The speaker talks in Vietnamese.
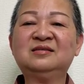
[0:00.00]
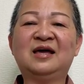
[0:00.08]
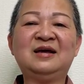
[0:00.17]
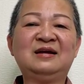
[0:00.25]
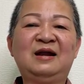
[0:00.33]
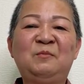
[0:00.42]

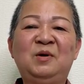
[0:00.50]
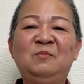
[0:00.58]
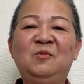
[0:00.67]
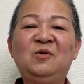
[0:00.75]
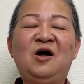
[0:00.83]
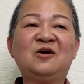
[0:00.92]
tiền là mình
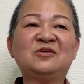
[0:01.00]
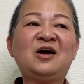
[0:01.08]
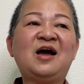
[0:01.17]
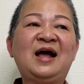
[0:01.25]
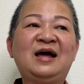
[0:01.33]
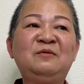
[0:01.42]
muốn lo cho
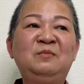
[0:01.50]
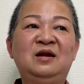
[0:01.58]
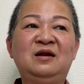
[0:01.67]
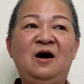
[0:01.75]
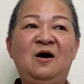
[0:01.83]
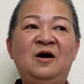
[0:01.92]
ai mình
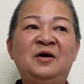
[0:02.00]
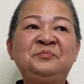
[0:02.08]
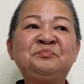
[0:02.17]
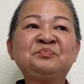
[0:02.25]
lo